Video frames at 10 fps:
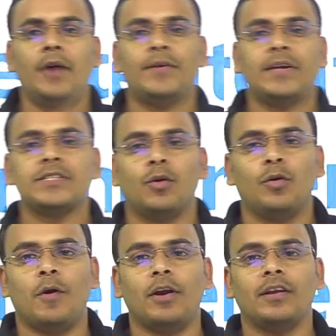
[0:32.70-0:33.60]
हाय फ्रेंड्स
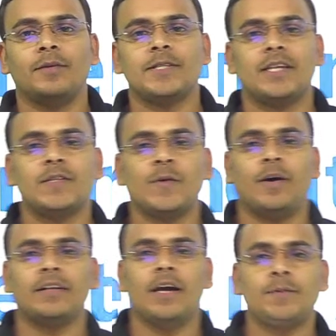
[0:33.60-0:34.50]
गुड मॉर्निंग नमस्ते
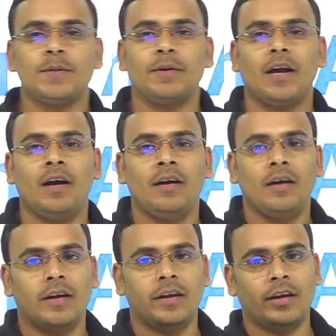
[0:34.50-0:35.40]
स्वागत है आप सभी का
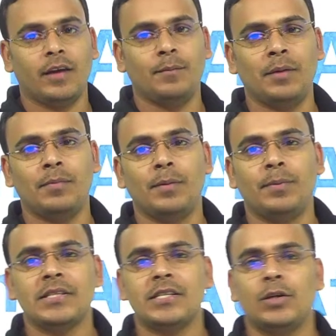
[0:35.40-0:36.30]
अन अकेडमी बी
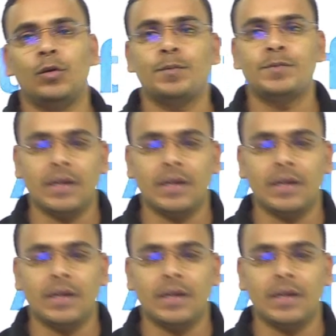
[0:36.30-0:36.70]
पी यूट्यूब